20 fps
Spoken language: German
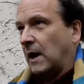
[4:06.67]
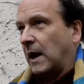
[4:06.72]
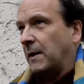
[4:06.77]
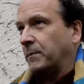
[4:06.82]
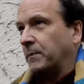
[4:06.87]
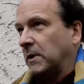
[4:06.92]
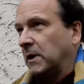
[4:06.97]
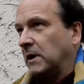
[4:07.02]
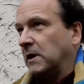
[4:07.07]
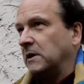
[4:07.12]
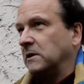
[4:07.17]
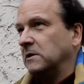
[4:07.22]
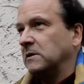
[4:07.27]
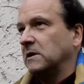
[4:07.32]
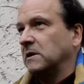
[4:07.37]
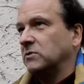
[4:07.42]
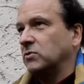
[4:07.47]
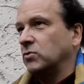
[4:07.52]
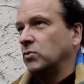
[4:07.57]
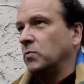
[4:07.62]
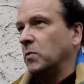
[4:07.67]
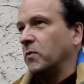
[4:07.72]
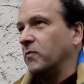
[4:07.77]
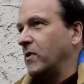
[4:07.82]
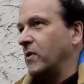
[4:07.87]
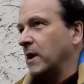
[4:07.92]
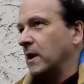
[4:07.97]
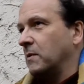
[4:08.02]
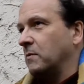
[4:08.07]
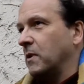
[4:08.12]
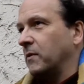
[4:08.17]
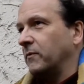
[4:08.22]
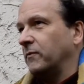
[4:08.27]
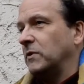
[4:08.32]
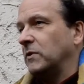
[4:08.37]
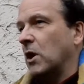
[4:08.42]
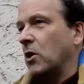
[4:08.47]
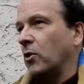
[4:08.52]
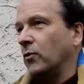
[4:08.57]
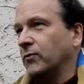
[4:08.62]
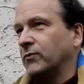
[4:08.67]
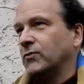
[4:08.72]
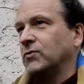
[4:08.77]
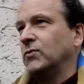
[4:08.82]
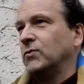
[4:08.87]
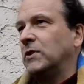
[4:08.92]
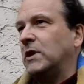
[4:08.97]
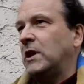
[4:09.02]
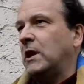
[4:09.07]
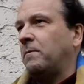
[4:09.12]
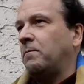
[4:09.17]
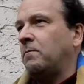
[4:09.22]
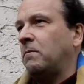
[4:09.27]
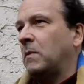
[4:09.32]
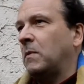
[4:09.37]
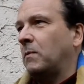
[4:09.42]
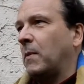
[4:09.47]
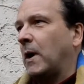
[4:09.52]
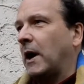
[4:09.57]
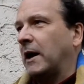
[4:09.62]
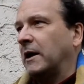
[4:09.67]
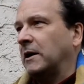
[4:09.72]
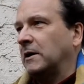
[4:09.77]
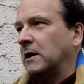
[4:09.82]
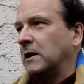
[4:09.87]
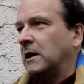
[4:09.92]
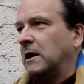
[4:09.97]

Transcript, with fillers: abgelehnte Asylbewerber wieder aufzunehmen im eigenen